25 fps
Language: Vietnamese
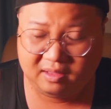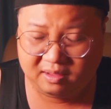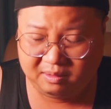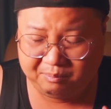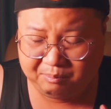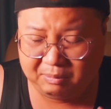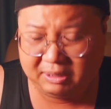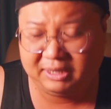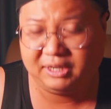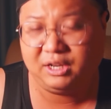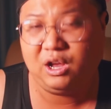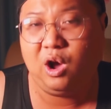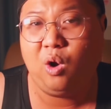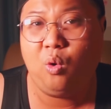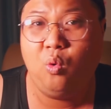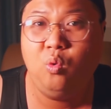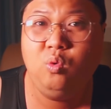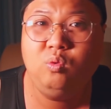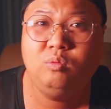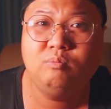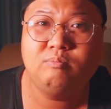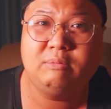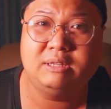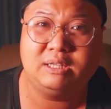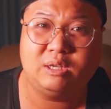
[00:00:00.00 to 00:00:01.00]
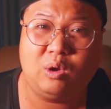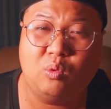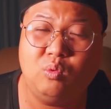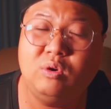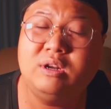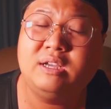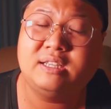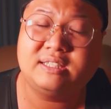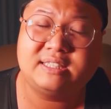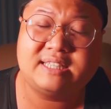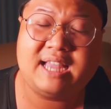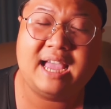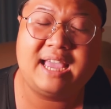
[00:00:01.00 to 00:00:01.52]
mình ngủ mình ngủ rất
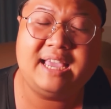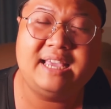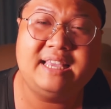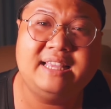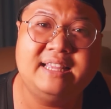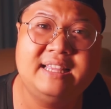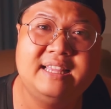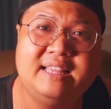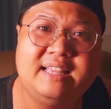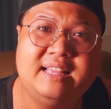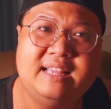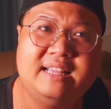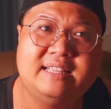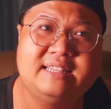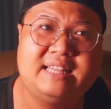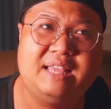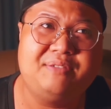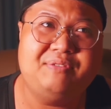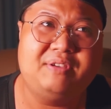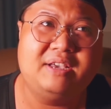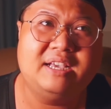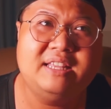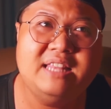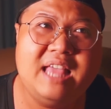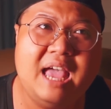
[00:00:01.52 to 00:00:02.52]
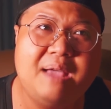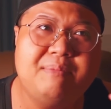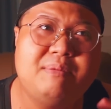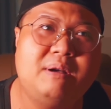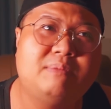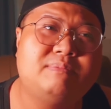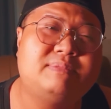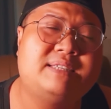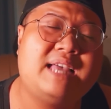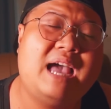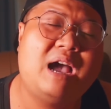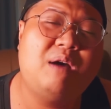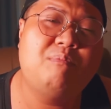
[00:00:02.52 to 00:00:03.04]
là say tại vì cái đêm
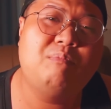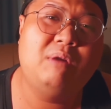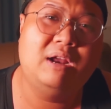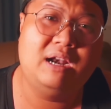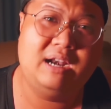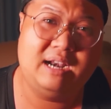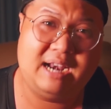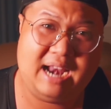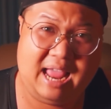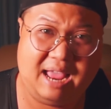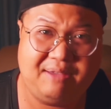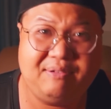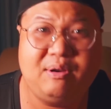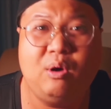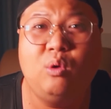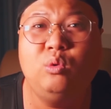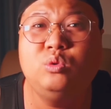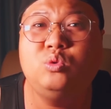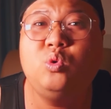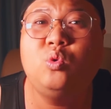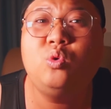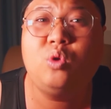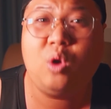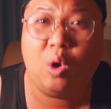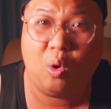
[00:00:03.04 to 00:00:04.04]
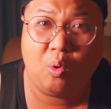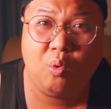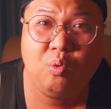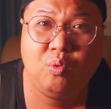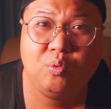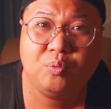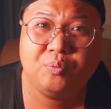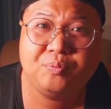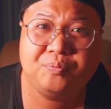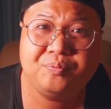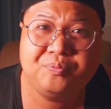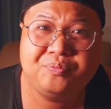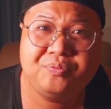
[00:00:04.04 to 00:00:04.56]
hôm sau mình lại phải uống thuốc ngủ
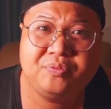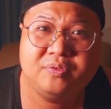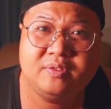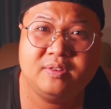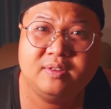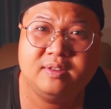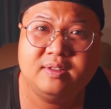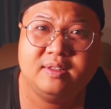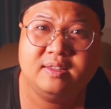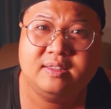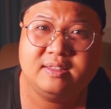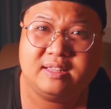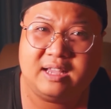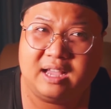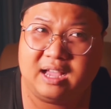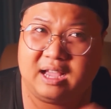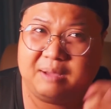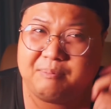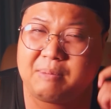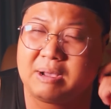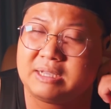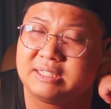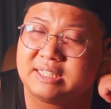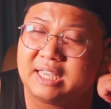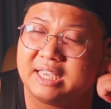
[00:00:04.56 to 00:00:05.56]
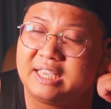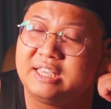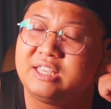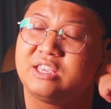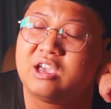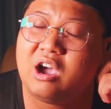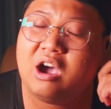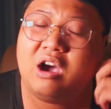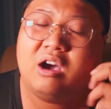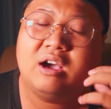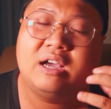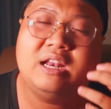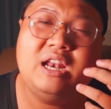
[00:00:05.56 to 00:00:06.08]
à, bác sĩ
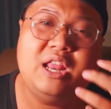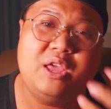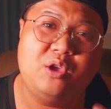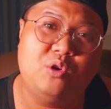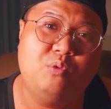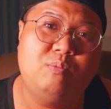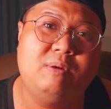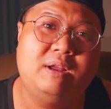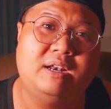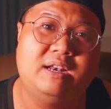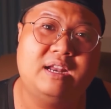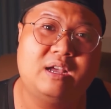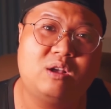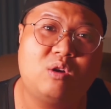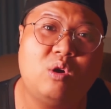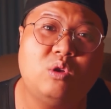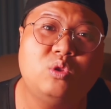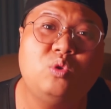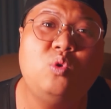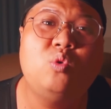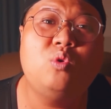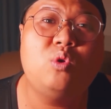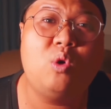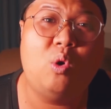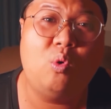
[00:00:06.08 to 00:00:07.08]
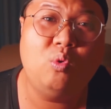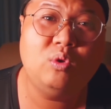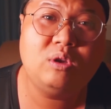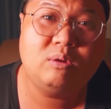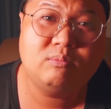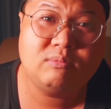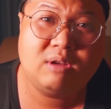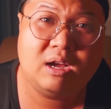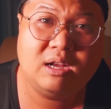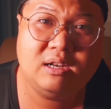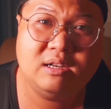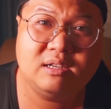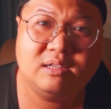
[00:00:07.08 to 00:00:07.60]
cho cái liệu mình là có thuốc ngủ
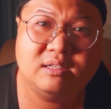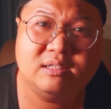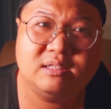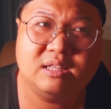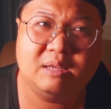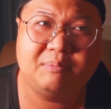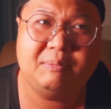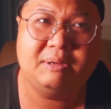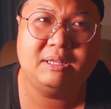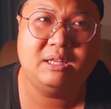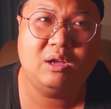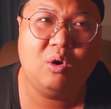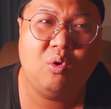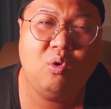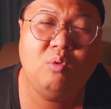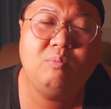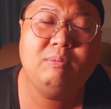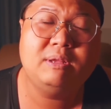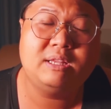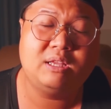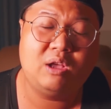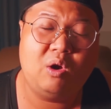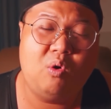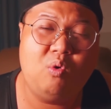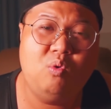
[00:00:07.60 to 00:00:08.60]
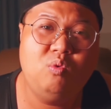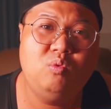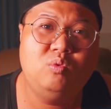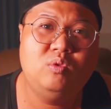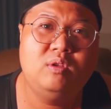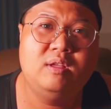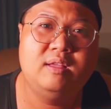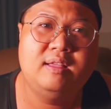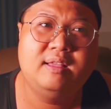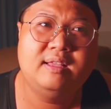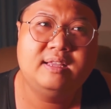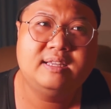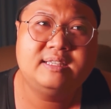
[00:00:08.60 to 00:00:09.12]
trong đó nữa thì mình uống mình ngủ
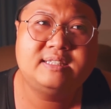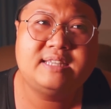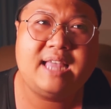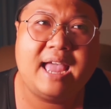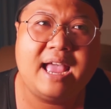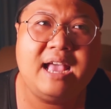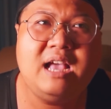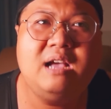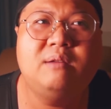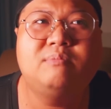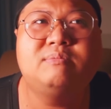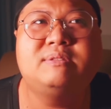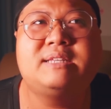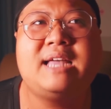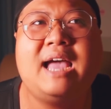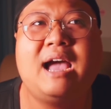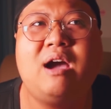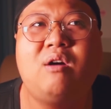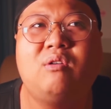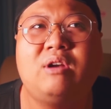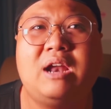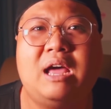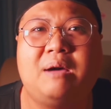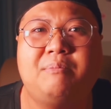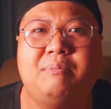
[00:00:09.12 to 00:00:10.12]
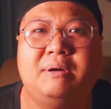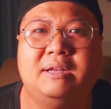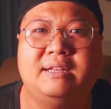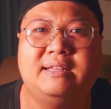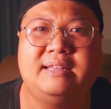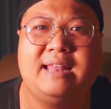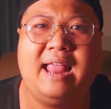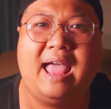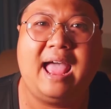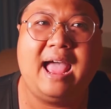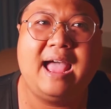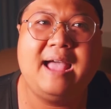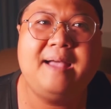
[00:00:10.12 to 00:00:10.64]
sáng hôm sau là
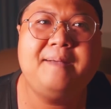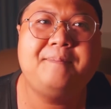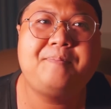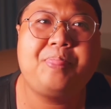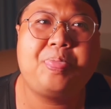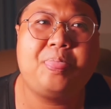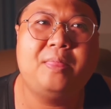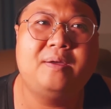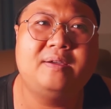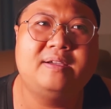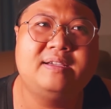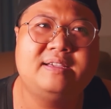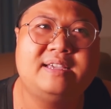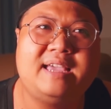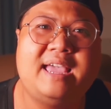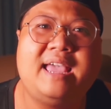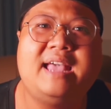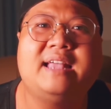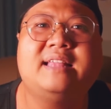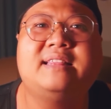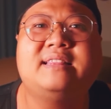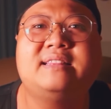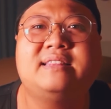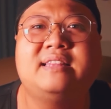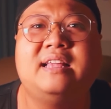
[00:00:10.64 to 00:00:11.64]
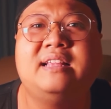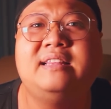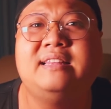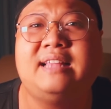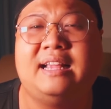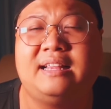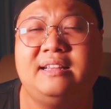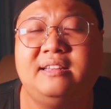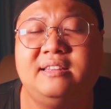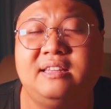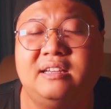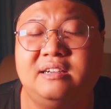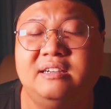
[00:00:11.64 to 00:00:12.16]
mình đã nghe tin
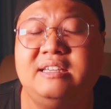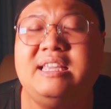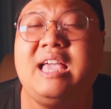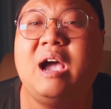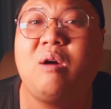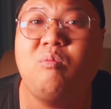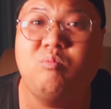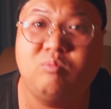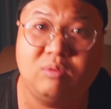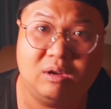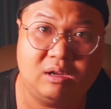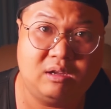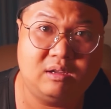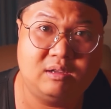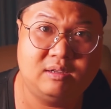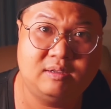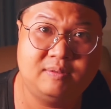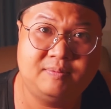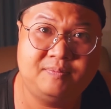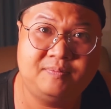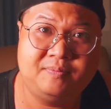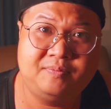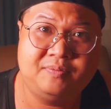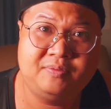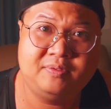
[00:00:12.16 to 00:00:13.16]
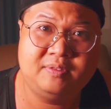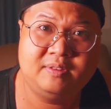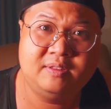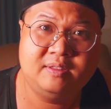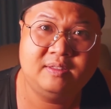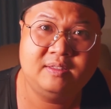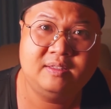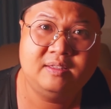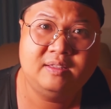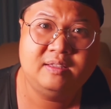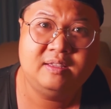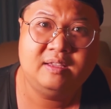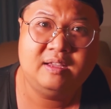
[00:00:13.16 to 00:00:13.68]
ảnh tử vong mà
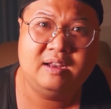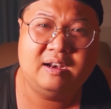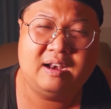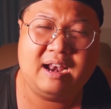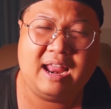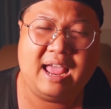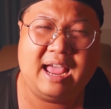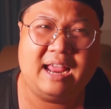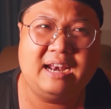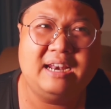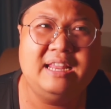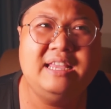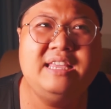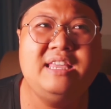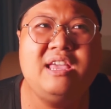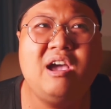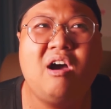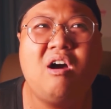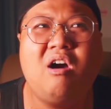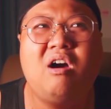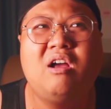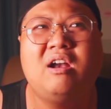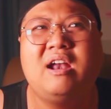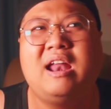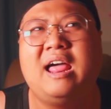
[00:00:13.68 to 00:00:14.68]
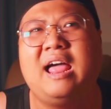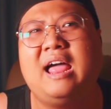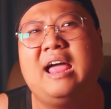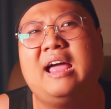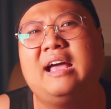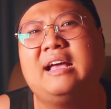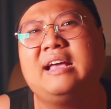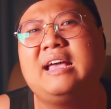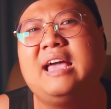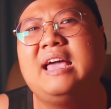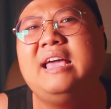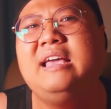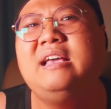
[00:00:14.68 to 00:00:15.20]
là lý do là
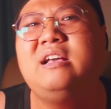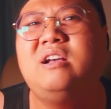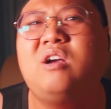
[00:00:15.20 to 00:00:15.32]
cái